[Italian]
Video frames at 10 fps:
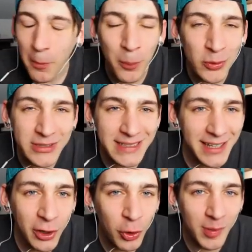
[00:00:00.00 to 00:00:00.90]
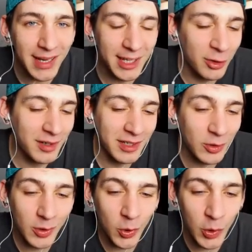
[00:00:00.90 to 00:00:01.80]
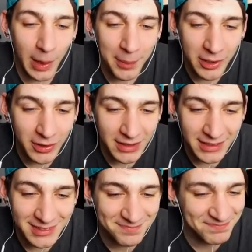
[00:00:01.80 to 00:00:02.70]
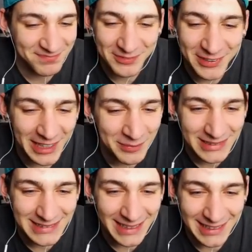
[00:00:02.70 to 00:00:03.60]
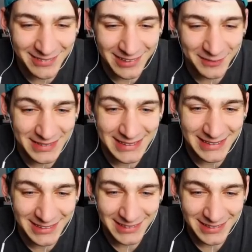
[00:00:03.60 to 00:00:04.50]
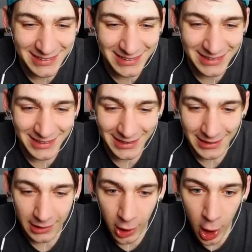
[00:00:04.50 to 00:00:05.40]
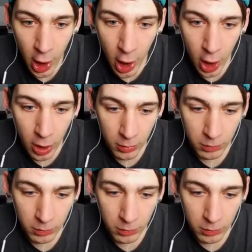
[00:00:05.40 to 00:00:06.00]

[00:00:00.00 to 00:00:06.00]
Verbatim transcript: puzza di arcobaleno, veramente. quella pecora lì che fa le puzzette mi dà fastidio.